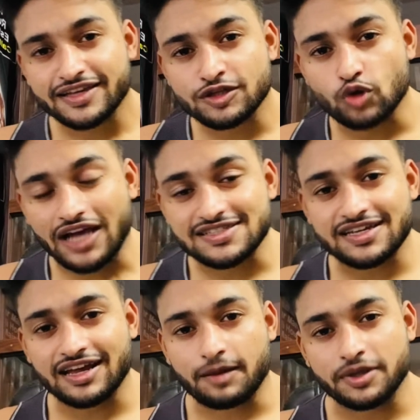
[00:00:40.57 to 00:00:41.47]
কিন্তু
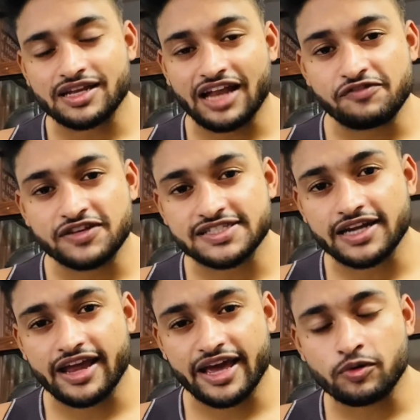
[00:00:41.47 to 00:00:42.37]
আজকাল আমাদের
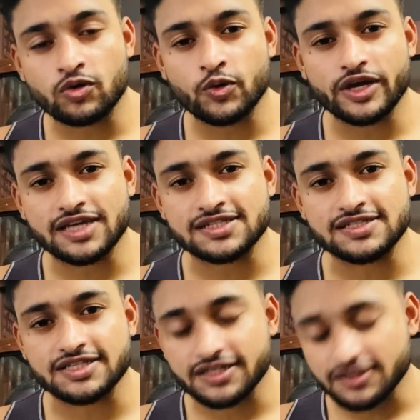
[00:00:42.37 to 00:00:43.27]
লাইফস্টাইল এমন হয়ে গেছে যে